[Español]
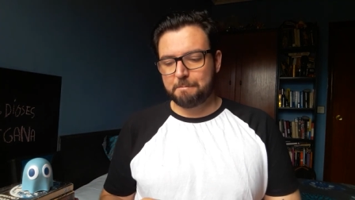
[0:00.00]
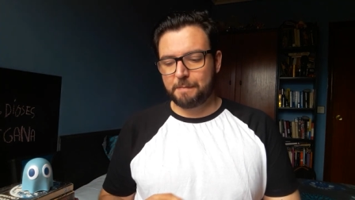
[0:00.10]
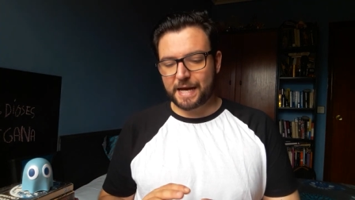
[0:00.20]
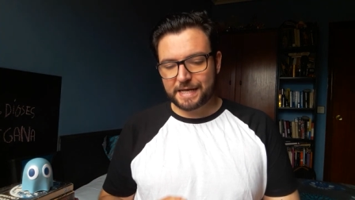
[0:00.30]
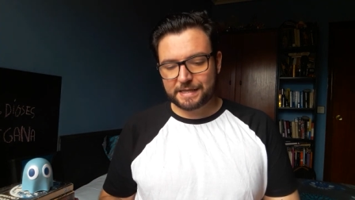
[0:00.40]

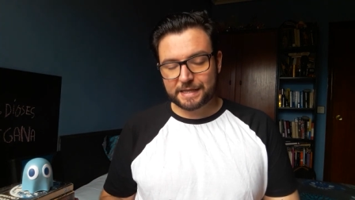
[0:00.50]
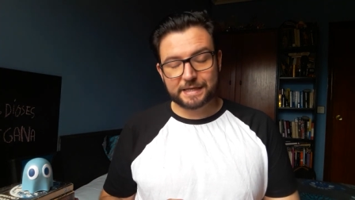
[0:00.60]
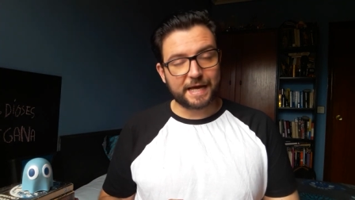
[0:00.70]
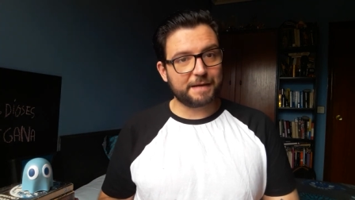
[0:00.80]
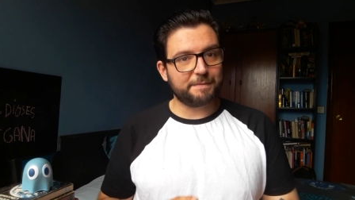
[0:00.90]
va a
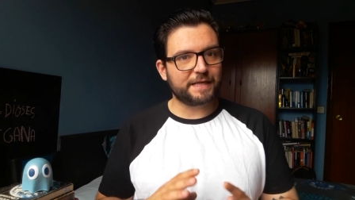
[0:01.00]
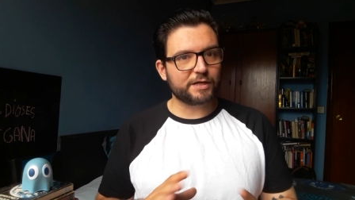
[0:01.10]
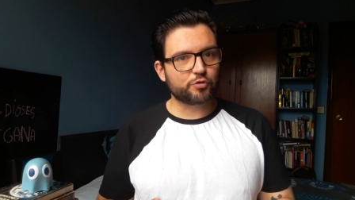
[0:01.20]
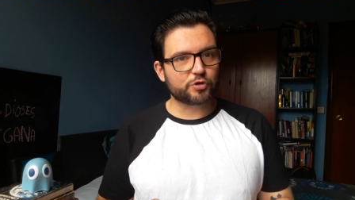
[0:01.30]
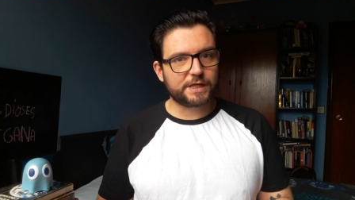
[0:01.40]
intentar
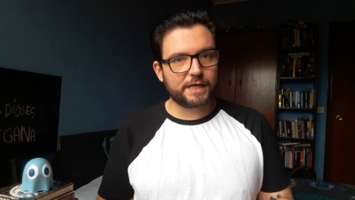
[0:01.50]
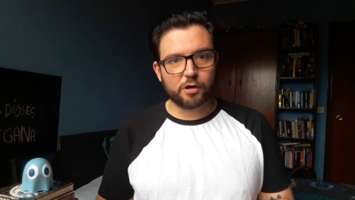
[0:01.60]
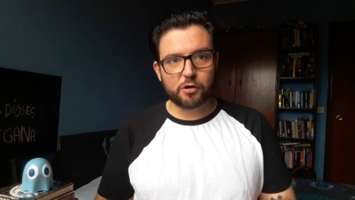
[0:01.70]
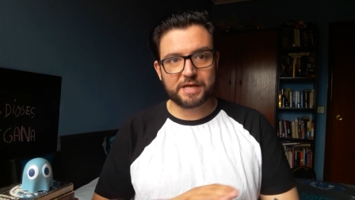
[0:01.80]
imitar su estilo